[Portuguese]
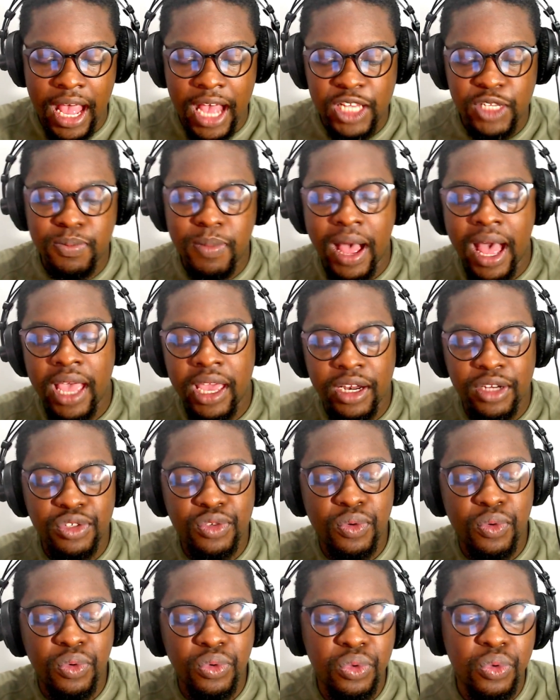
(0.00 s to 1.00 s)
as barreiras
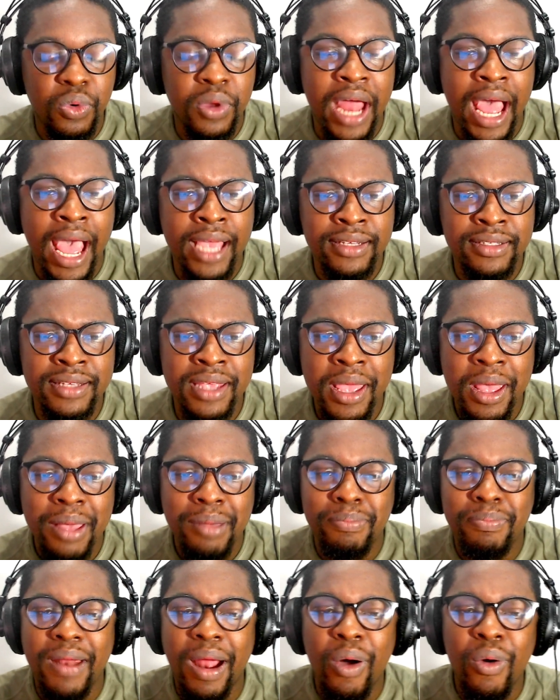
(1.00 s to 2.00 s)
culturais
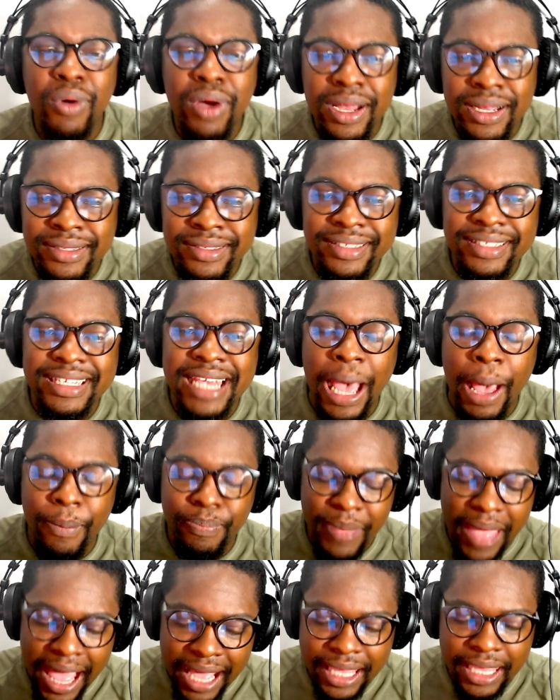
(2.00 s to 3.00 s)
para alcançar
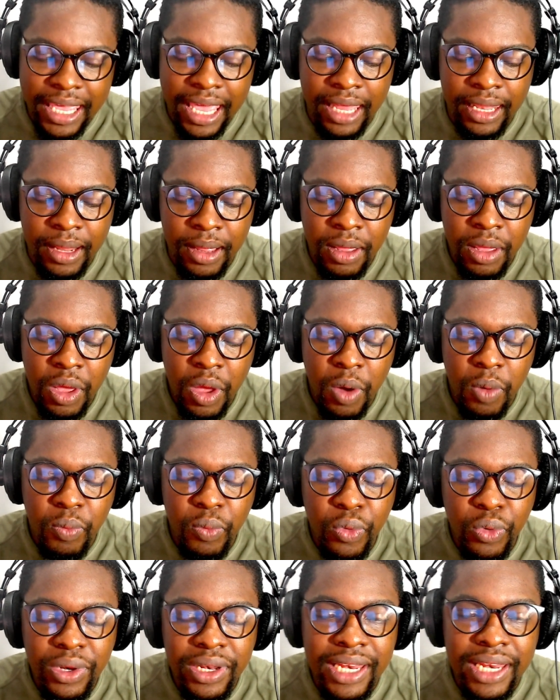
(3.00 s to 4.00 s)
aquela
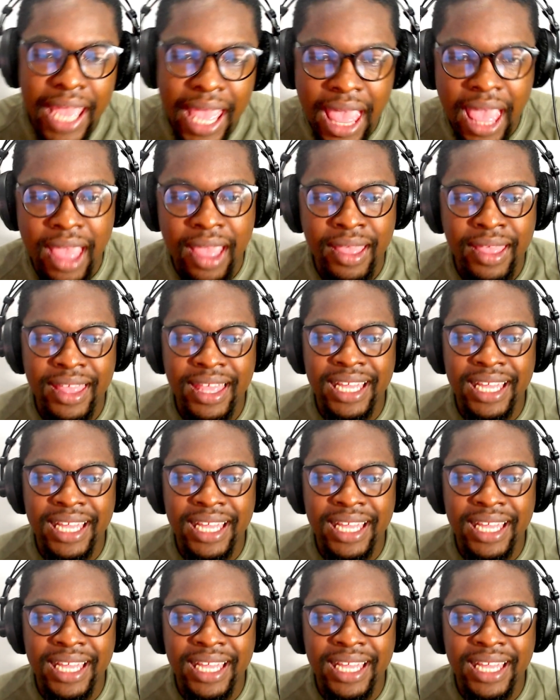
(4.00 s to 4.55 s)
mulher.